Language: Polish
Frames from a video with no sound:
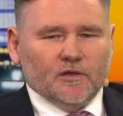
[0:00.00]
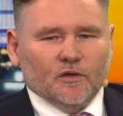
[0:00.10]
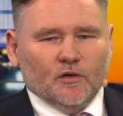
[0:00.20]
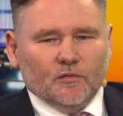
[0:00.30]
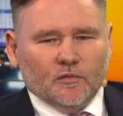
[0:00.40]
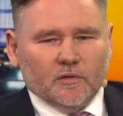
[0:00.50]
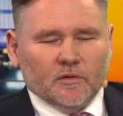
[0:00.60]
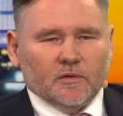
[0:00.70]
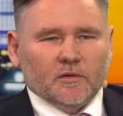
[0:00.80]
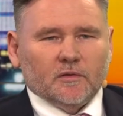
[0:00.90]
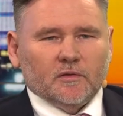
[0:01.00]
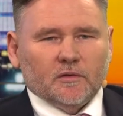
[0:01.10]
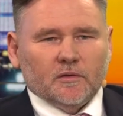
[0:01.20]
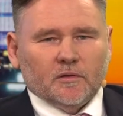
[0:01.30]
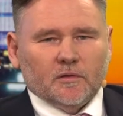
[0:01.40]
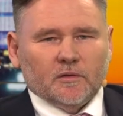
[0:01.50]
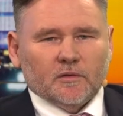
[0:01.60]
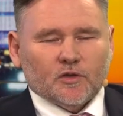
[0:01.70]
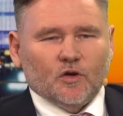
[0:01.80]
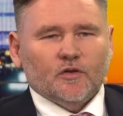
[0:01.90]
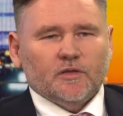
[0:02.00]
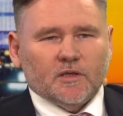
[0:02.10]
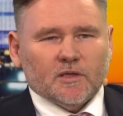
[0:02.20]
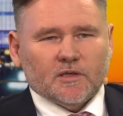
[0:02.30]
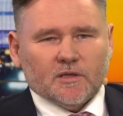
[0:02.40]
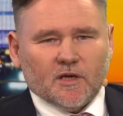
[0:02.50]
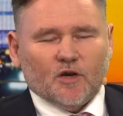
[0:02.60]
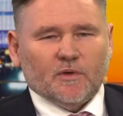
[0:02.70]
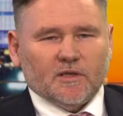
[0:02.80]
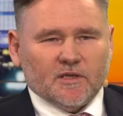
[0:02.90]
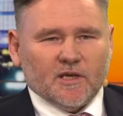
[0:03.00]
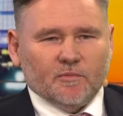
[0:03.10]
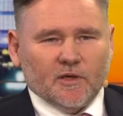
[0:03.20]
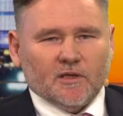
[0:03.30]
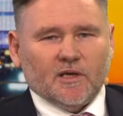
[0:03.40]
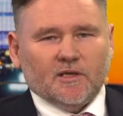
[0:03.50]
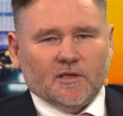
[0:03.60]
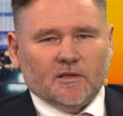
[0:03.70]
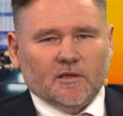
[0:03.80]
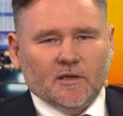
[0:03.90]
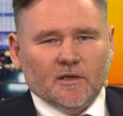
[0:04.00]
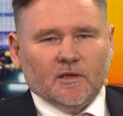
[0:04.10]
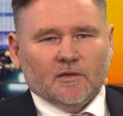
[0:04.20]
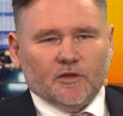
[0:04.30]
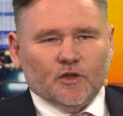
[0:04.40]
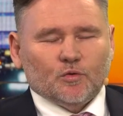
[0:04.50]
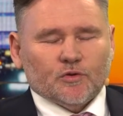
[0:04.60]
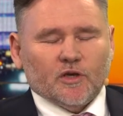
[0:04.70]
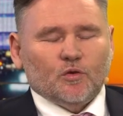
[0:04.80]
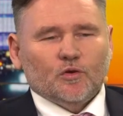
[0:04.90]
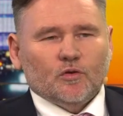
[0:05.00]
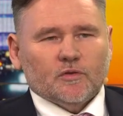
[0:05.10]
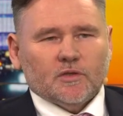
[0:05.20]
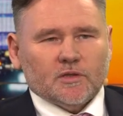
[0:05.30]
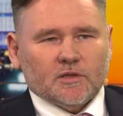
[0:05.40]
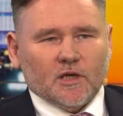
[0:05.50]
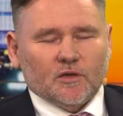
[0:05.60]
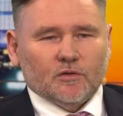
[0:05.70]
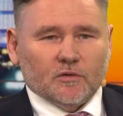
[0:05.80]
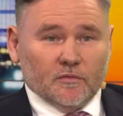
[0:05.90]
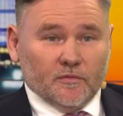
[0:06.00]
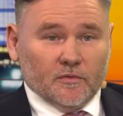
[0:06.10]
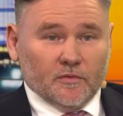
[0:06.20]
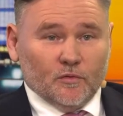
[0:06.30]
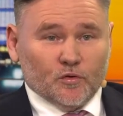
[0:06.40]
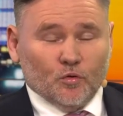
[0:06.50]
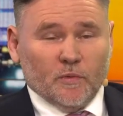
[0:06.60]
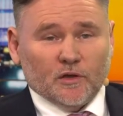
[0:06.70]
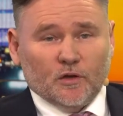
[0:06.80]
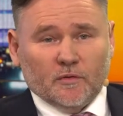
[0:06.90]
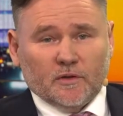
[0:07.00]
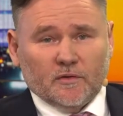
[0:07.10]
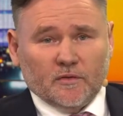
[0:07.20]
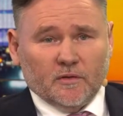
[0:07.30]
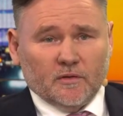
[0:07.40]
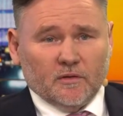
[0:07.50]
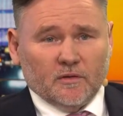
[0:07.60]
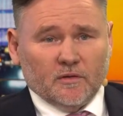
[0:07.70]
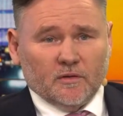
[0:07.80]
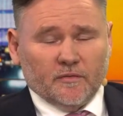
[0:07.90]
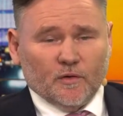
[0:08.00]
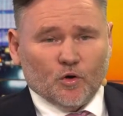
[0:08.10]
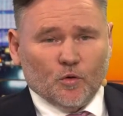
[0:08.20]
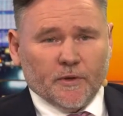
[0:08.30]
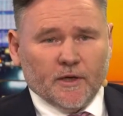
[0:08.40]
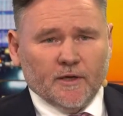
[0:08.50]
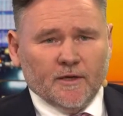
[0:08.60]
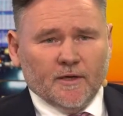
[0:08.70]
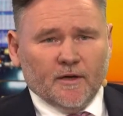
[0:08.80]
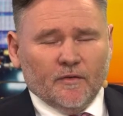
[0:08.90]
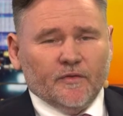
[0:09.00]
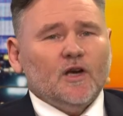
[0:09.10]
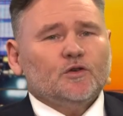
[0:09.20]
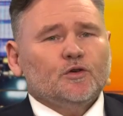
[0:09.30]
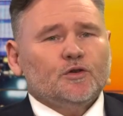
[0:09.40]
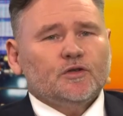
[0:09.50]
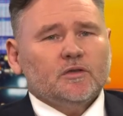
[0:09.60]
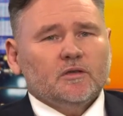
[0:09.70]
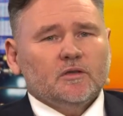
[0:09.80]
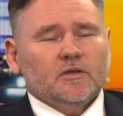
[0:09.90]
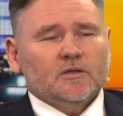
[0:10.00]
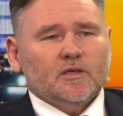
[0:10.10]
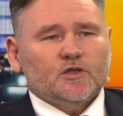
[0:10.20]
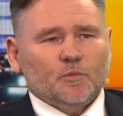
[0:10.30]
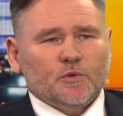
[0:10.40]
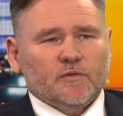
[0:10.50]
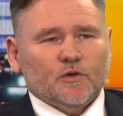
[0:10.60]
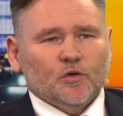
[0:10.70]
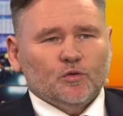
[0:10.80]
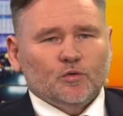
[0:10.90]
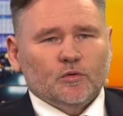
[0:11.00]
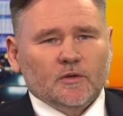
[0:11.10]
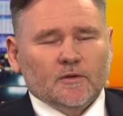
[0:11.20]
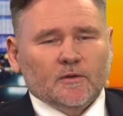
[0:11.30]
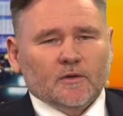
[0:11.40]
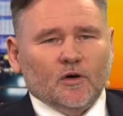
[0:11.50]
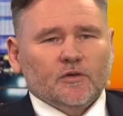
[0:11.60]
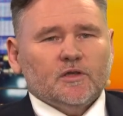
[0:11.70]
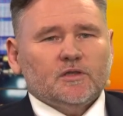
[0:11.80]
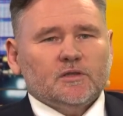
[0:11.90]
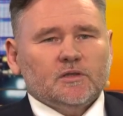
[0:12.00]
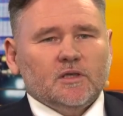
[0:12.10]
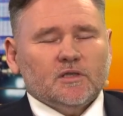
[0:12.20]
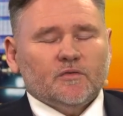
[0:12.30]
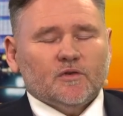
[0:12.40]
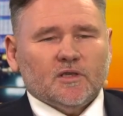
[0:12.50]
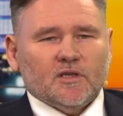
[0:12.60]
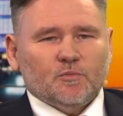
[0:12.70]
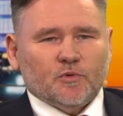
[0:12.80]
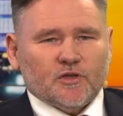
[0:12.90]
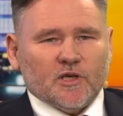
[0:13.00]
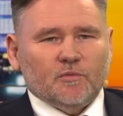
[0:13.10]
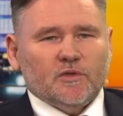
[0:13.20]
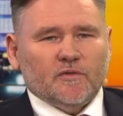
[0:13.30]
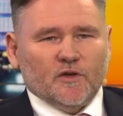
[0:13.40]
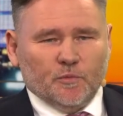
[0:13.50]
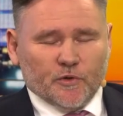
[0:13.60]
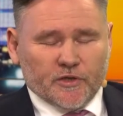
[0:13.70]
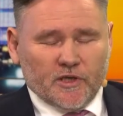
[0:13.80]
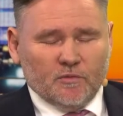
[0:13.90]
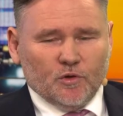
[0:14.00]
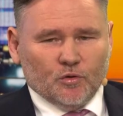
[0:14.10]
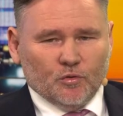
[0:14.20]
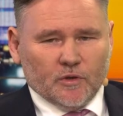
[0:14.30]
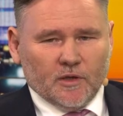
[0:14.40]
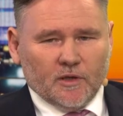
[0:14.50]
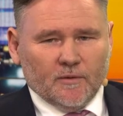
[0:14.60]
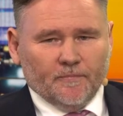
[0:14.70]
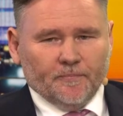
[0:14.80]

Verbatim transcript: idą e, zgodnie z, z rekomendacjami generalnie tych, którzy regulują sektor e, usług bankowych e, w Europie. Większość e, tej stopy zwrotu ona jest związana z pożyczkami deweloperskimi, które,